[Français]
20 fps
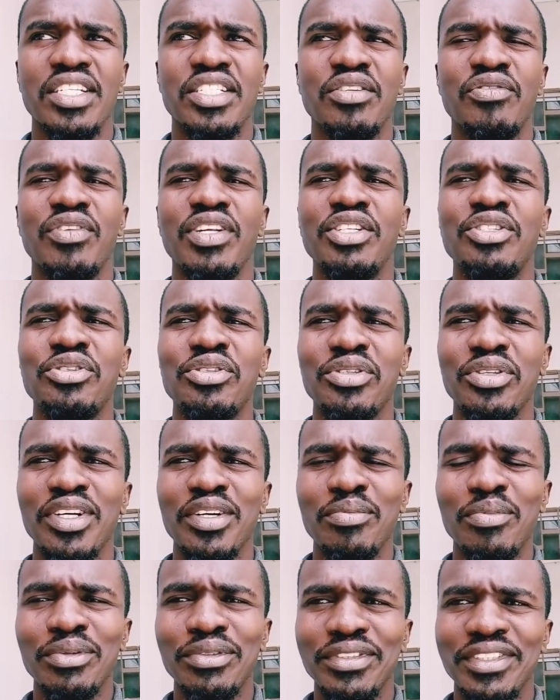je voulais juste
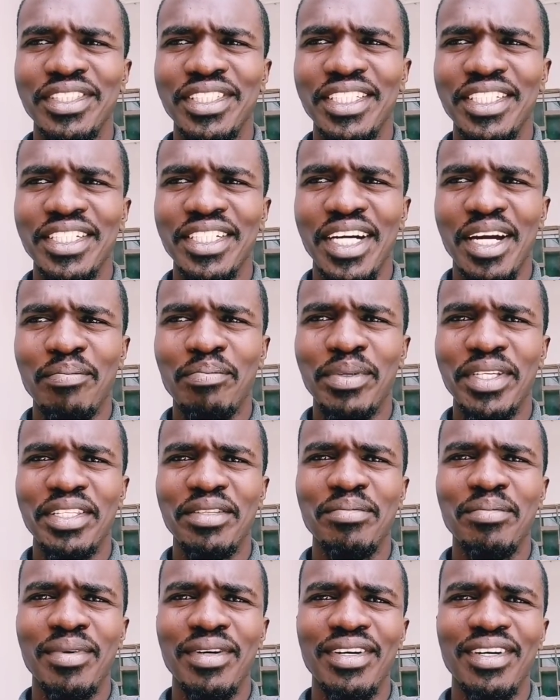rebondir
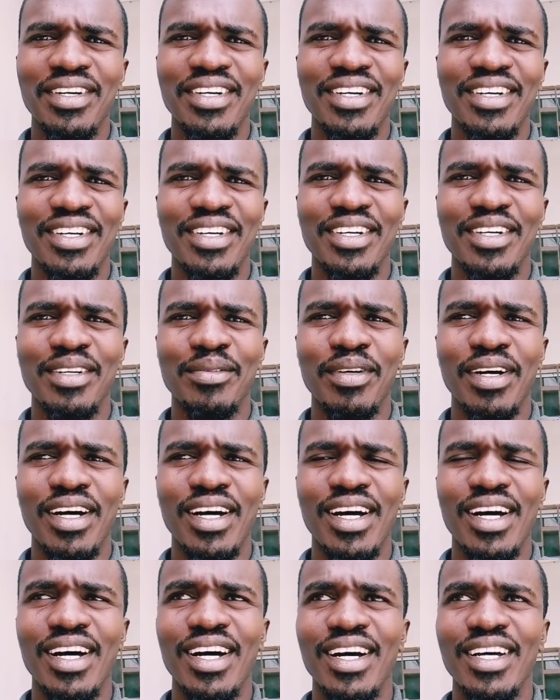rapidement euh,
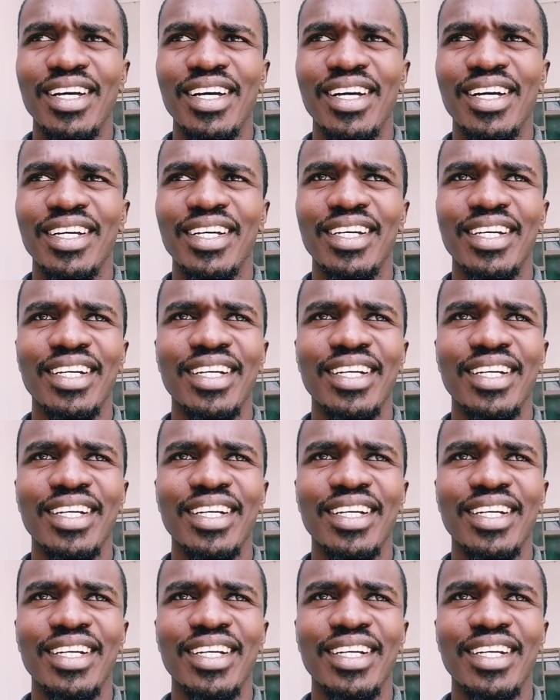à,